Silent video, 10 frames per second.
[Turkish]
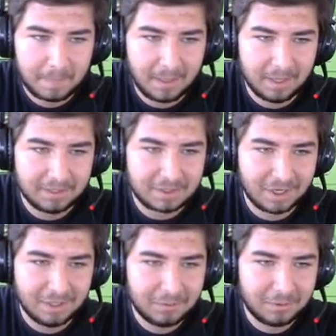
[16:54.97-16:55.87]

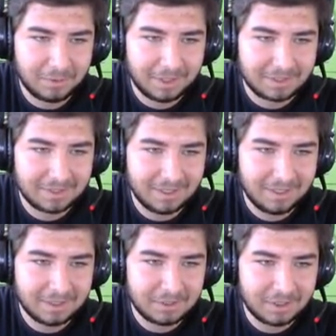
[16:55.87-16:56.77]
Alışkanlık oldu artık yayın açı